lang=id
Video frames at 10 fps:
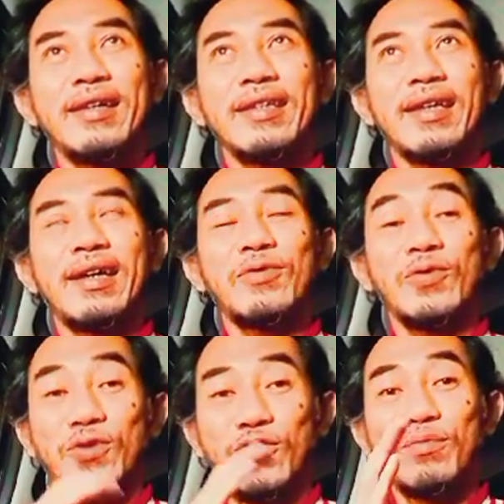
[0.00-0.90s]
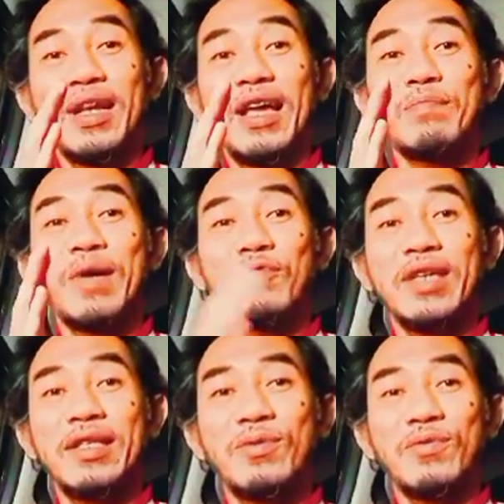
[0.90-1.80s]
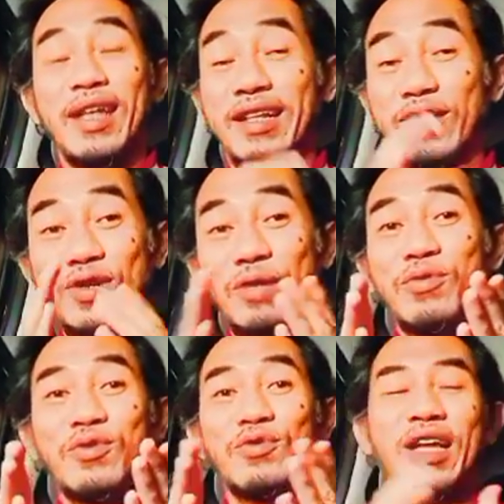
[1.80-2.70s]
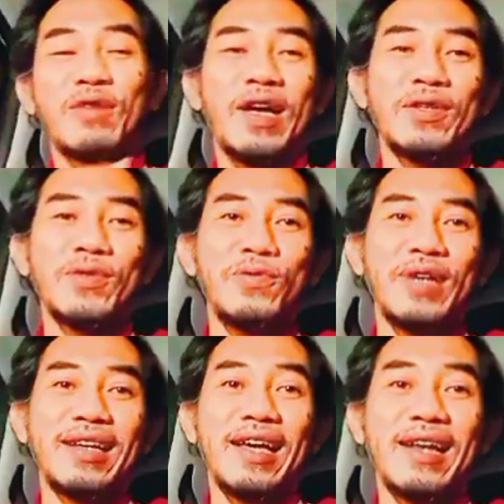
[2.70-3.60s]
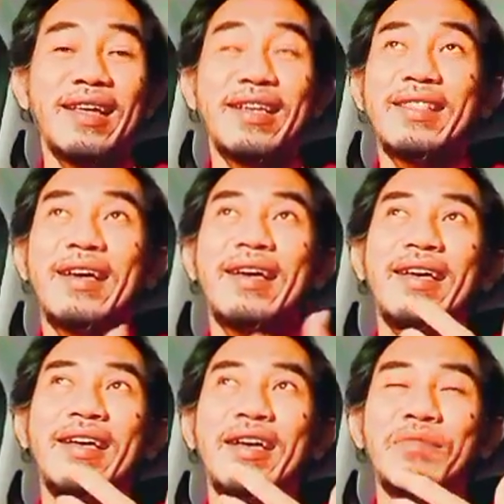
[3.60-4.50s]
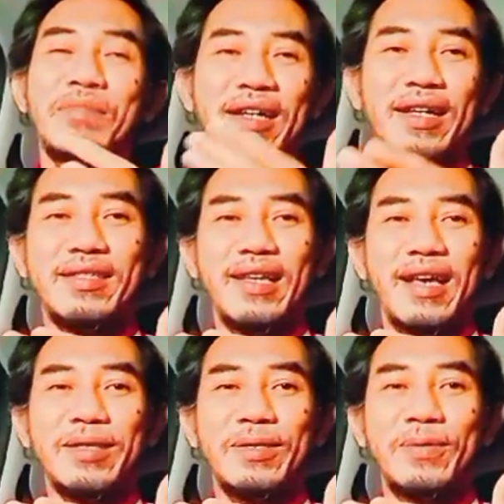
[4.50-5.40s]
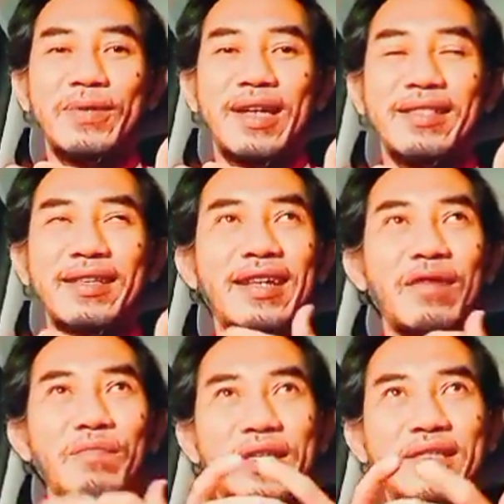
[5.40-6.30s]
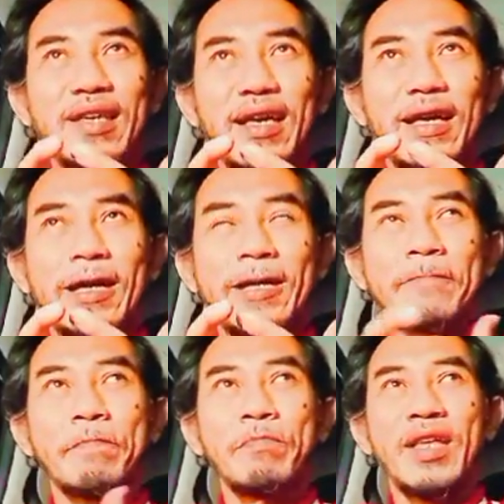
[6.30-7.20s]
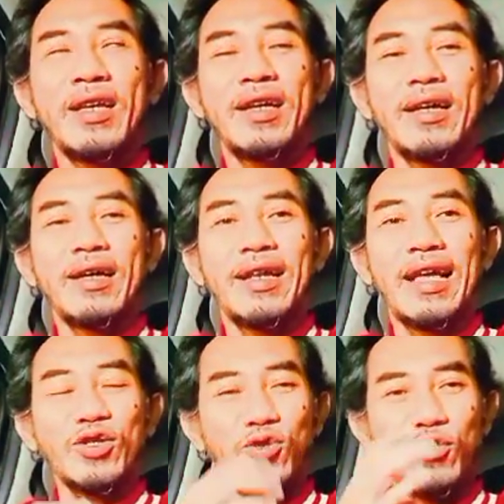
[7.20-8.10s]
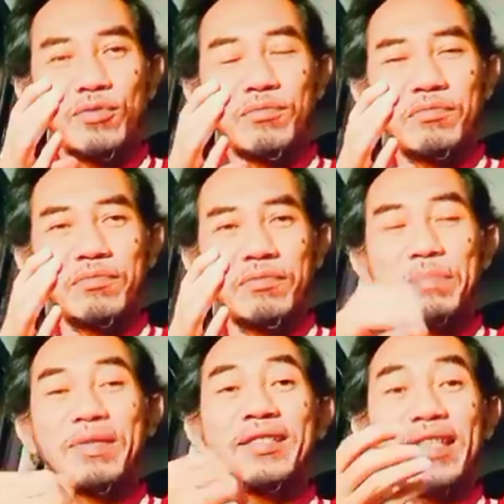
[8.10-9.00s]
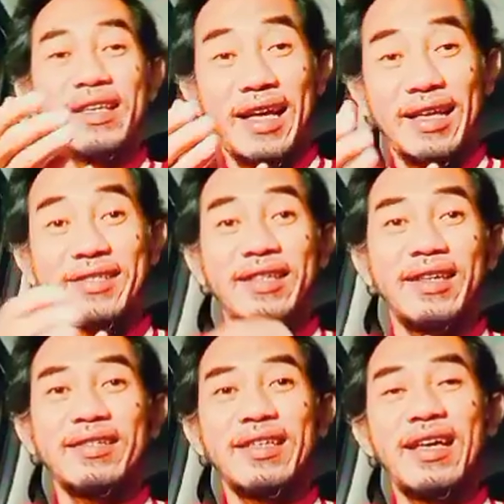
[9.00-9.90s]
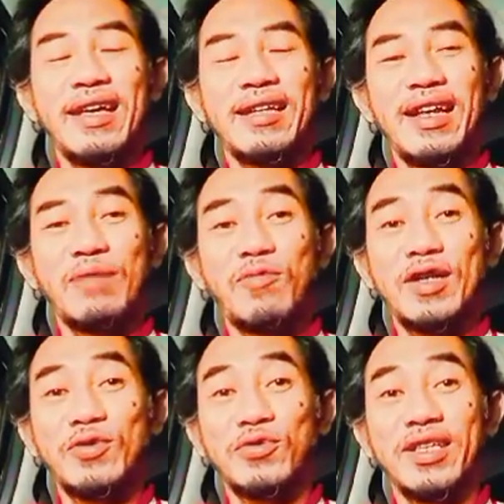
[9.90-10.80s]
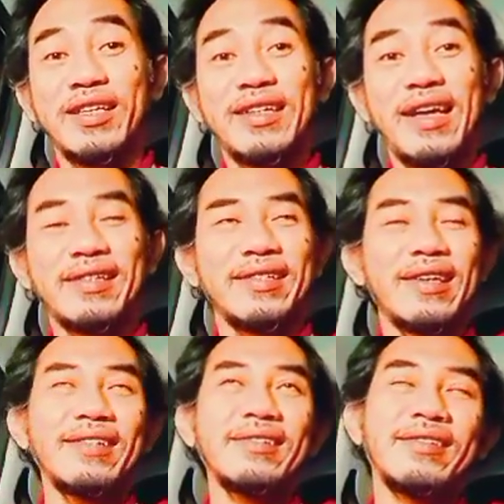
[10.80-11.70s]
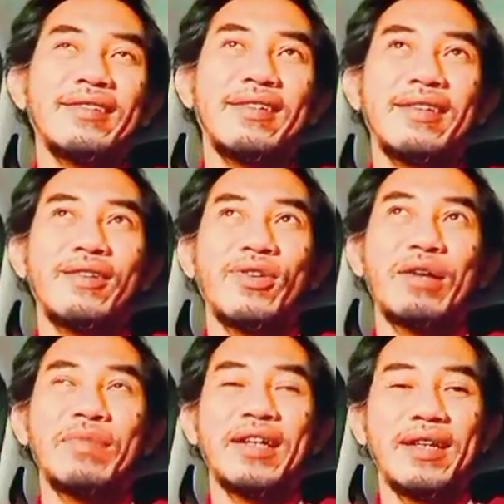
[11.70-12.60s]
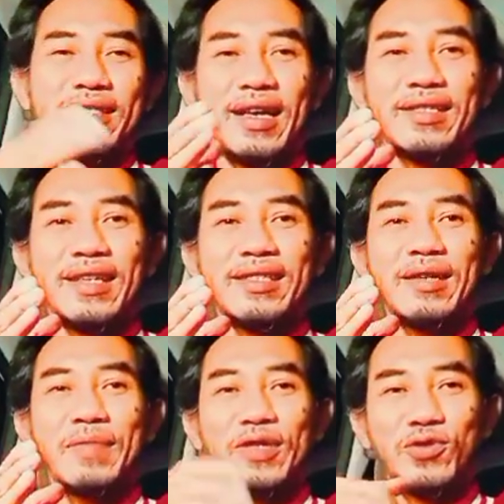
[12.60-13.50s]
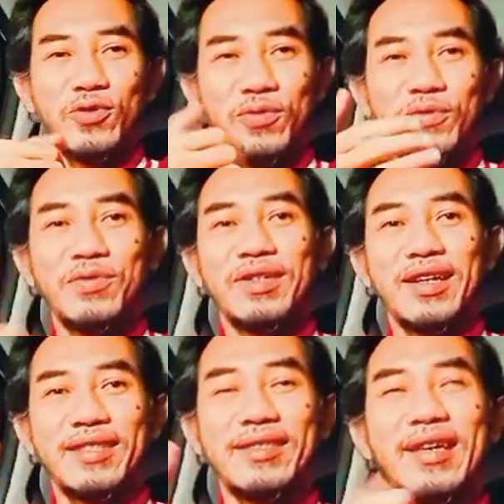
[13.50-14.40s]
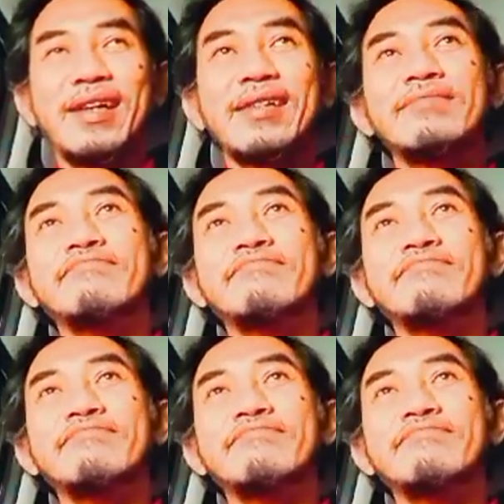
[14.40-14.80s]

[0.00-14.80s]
ya untuk melampaui itu dan itu dibutuhkan waktu kan karena kita bekerja itu kan tidak bisa uh, langsung memetik hasilnya dalam waktu singkat ya orang bekerja saja masuk kerja